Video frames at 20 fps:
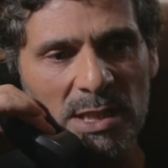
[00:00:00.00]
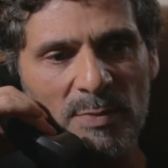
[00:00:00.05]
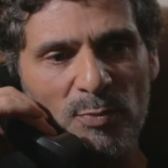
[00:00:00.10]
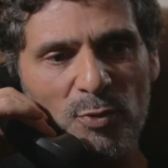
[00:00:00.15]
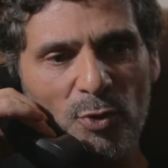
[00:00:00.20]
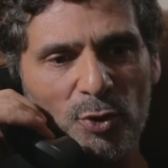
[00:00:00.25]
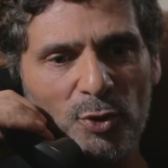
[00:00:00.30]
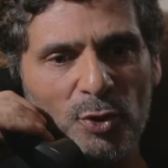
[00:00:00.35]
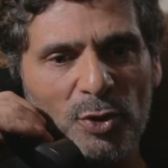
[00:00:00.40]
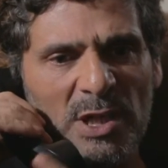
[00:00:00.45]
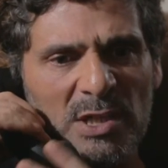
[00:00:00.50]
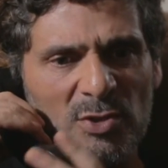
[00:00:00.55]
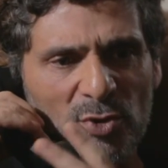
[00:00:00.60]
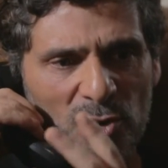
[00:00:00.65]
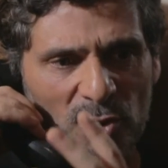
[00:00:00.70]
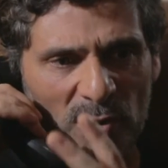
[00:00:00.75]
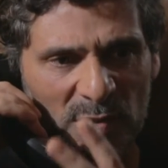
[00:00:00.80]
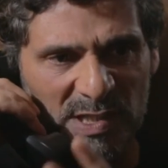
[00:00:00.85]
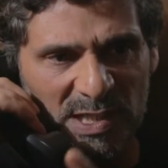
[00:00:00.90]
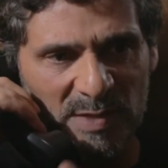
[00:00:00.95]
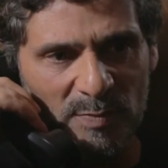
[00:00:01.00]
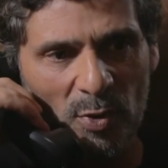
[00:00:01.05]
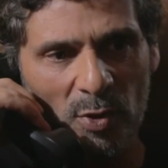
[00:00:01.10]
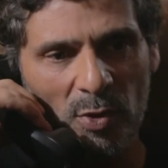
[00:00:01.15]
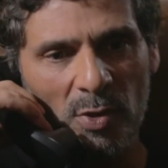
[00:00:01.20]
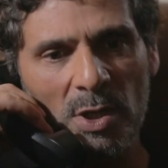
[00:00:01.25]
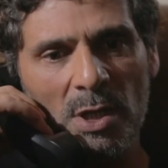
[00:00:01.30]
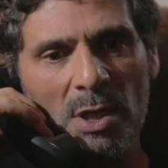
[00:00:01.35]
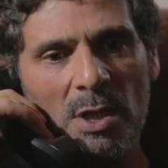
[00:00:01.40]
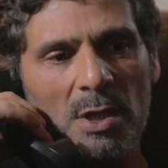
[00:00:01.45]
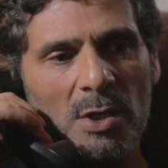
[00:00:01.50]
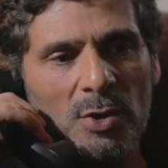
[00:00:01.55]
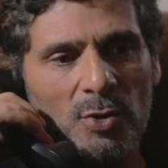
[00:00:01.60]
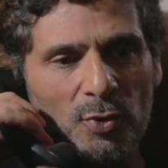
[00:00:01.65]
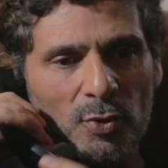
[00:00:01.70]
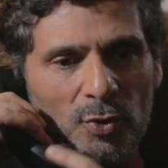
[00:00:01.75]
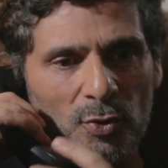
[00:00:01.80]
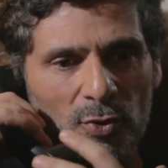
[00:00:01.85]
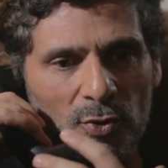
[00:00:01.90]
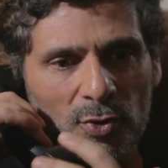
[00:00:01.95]
Et pour donner ce sentiment
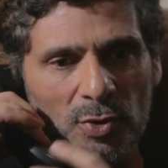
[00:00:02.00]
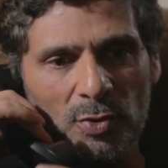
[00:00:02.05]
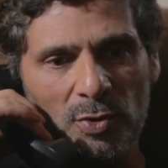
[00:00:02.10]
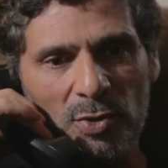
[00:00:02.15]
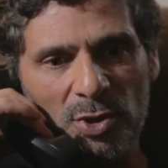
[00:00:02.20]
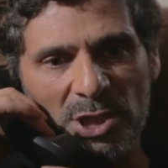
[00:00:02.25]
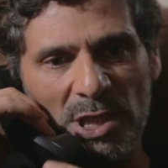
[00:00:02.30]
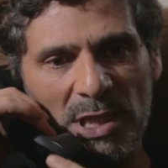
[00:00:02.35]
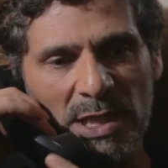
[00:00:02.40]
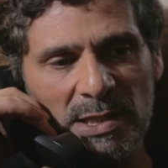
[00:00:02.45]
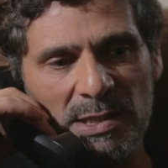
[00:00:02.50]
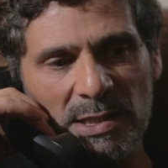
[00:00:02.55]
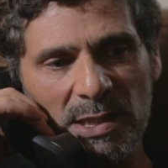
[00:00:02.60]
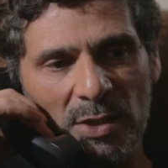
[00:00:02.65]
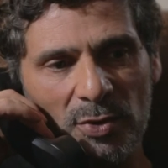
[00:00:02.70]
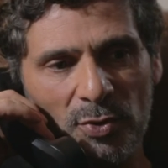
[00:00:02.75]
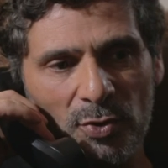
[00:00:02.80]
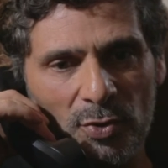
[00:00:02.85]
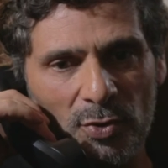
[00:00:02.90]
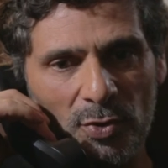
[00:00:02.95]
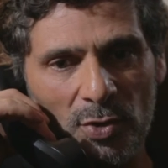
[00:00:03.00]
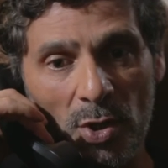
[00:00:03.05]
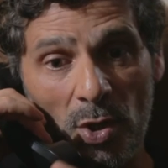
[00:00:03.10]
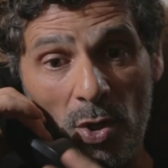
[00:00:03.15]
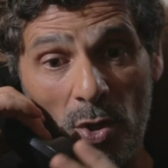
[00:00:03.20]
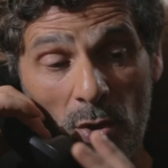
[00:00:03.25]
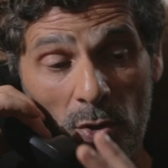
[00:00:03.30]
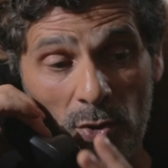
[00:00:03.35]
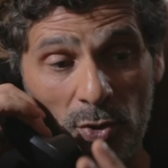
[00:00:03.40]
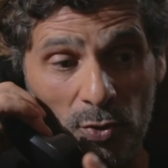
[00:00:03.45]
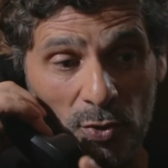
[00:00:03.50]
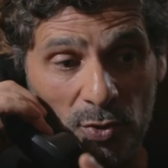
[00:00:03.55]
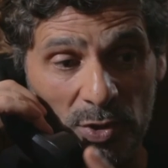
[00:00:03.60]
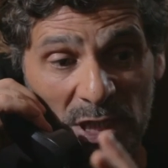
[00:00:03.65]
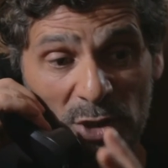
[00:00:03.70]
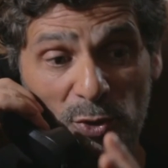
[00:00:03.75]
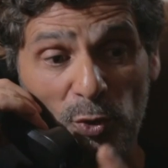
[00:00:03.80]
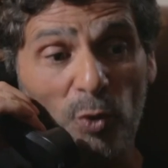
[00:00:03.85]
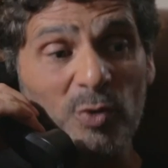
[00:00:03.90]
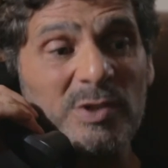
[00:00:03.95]
de, j'allais dire, de,
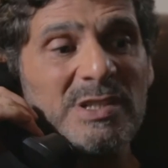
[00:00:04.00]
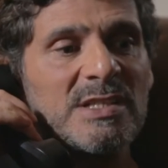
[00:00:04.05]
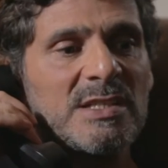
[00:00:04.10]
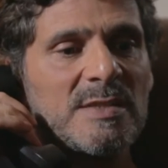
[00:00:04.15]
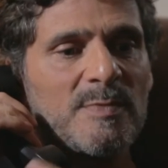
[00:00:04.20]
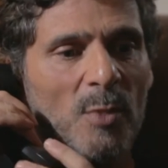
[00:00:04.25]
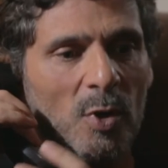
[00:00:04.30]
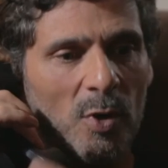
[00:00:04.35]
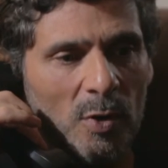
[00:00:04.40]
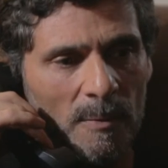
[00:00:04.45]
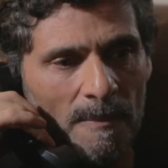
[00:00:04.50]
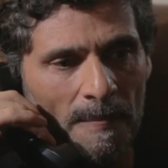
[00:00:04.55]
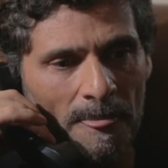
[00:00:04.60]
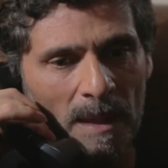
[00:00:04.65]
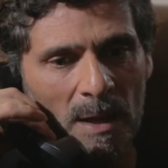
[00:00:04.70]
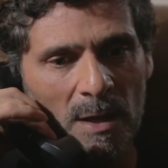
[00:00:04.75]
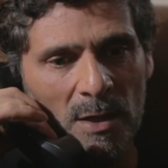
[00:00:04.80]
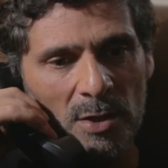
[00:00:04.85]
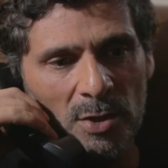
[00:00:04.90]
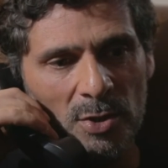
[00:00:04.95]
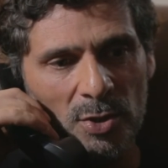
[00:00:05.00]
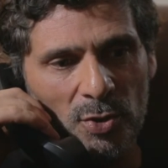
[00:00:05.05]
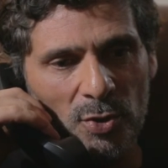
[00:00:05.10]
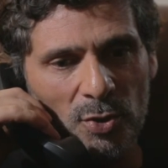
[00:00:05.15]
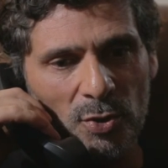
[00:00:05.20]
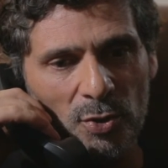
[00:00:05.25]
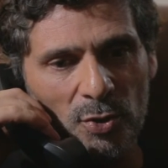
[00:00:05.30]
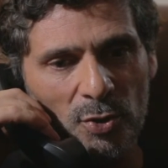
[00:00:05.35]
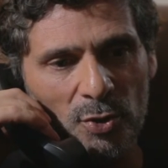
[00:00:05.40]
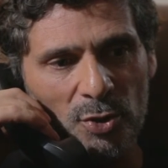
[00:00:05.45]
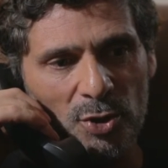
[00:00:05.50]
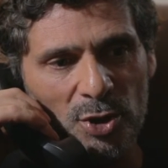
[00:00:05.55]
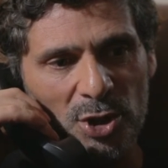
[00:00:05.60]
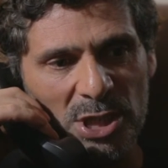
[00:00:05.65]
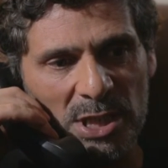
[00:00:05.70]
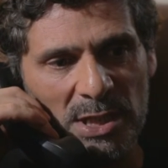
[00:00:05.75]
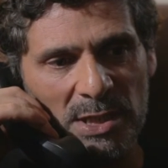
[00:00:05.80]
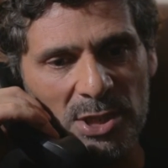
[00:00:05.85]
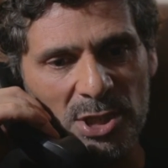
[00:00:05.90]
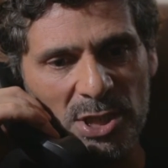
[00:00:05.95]
d'étourdissement, euh,
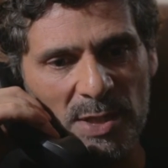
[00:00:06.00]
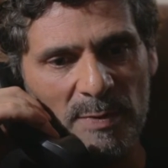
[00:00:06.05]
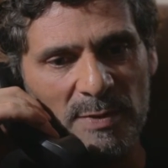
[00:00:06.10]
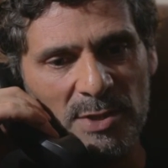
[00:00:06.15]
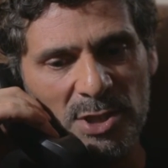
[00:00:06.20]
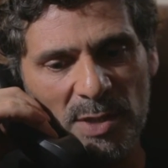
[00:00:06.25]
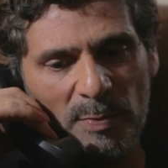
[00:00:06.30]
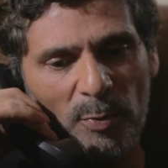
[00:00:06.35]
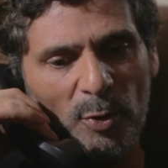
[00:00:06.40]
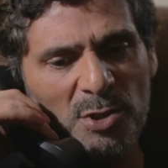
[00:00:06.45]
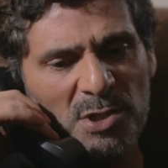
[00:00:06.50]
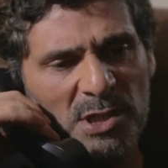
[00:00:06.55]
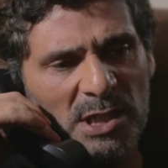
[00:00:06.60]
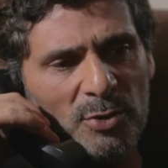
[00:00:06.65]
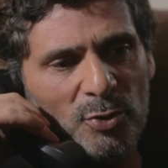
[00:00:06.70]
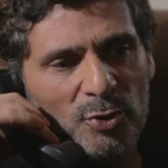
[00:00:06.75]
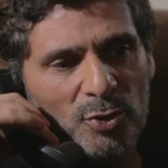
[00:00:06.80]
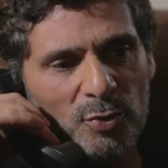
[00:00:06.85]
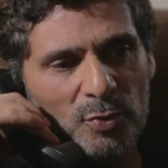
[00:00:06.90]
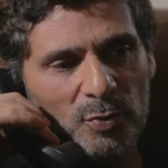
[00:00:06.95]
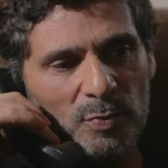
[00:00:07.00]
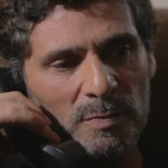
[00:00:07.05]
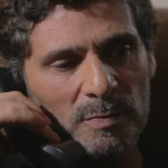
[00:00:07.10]
j'ai procédé de,